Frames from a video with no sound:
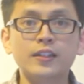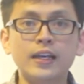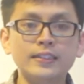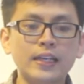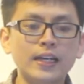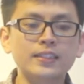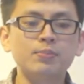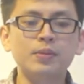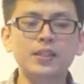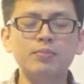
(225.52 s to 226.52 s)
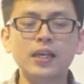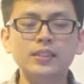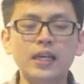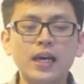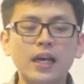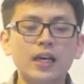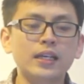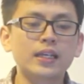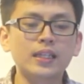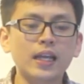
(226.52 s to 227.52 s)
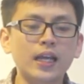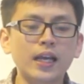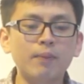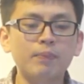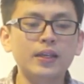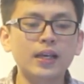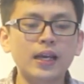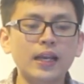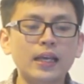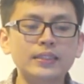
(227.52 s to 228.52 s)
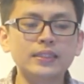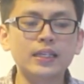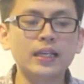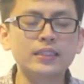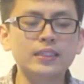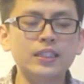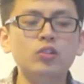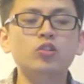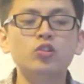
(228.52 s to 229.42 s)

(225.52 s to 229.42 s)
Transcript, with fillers: Ranjang seperti biasa kita lengkapi dengan laci-laci